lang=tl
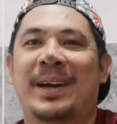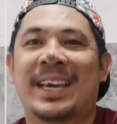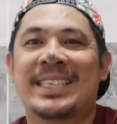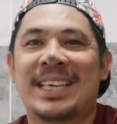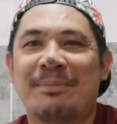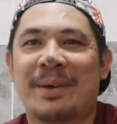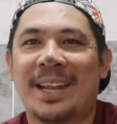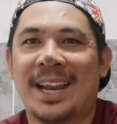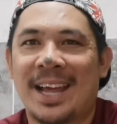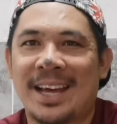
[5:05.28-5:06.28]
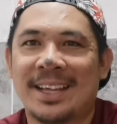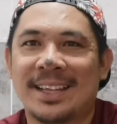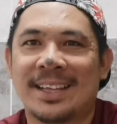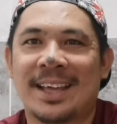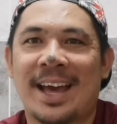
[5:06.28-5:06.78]
pag-isipan na lang
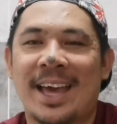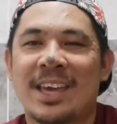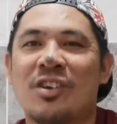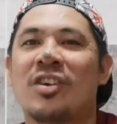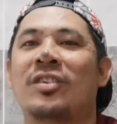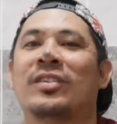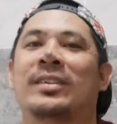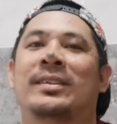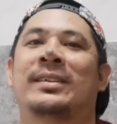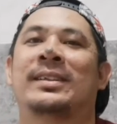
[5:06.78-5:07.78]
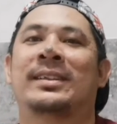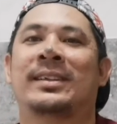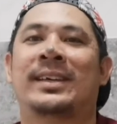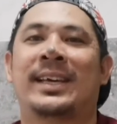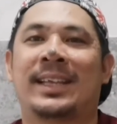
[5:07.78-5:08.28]
ay yung
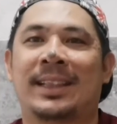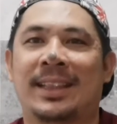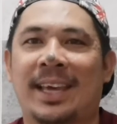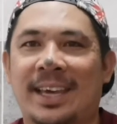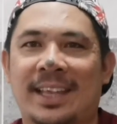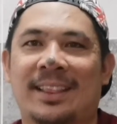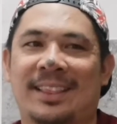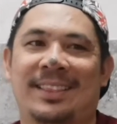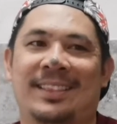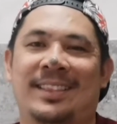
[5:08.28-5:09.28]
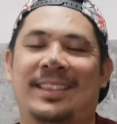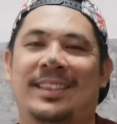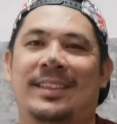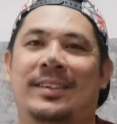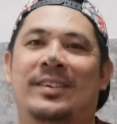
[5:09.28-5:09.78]
ticket.
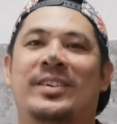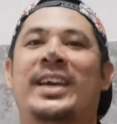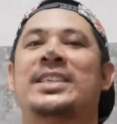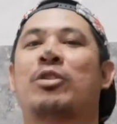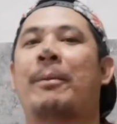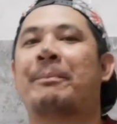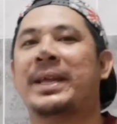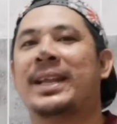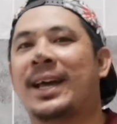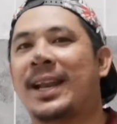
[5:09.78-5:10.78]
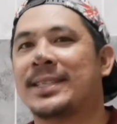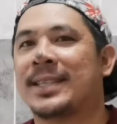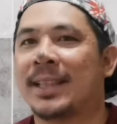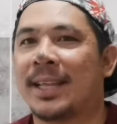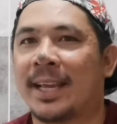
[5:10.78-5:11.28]
Okay? So, ang
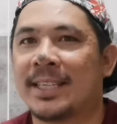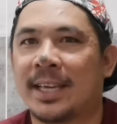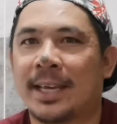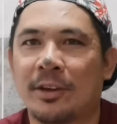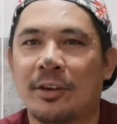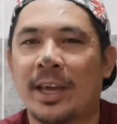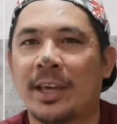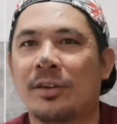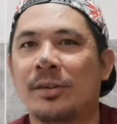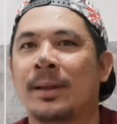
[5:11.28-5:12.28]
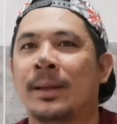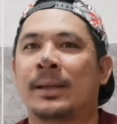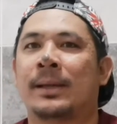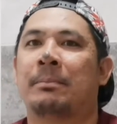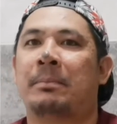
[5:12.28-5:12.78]
pinaka-last natin i-secure ay yung
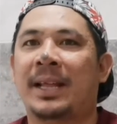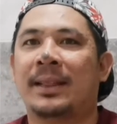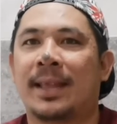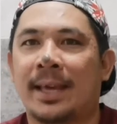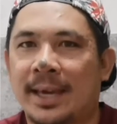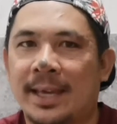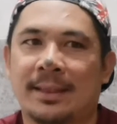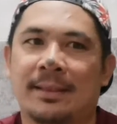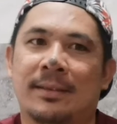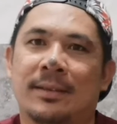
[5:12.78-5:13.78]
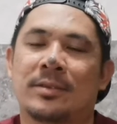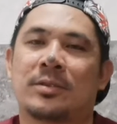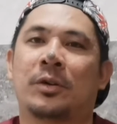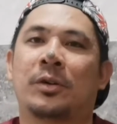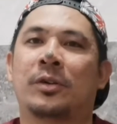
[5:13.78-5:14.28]
plane ticket.
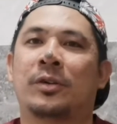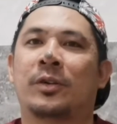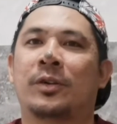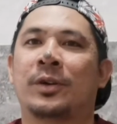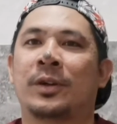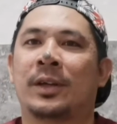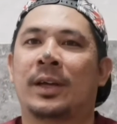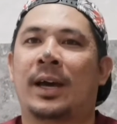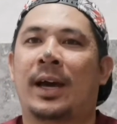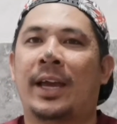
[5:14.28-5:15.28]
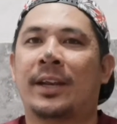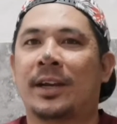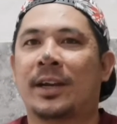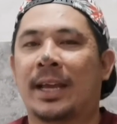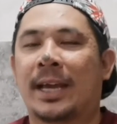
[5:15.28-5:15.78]
So,
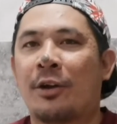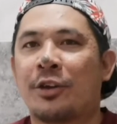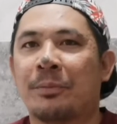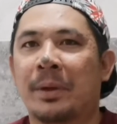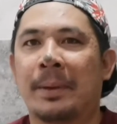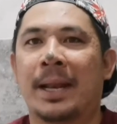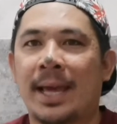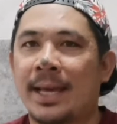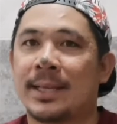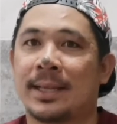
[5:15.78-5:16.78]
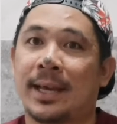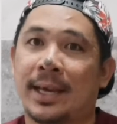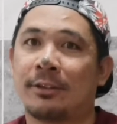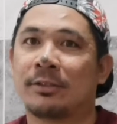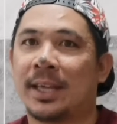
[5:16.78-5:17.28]
either ikaw yung bibili
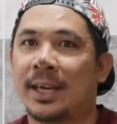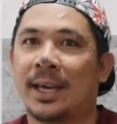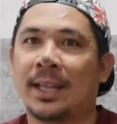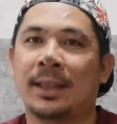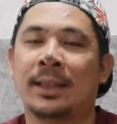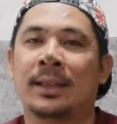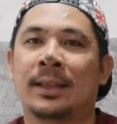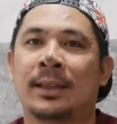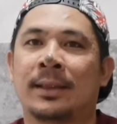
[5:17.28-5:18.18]
ng iyong ticket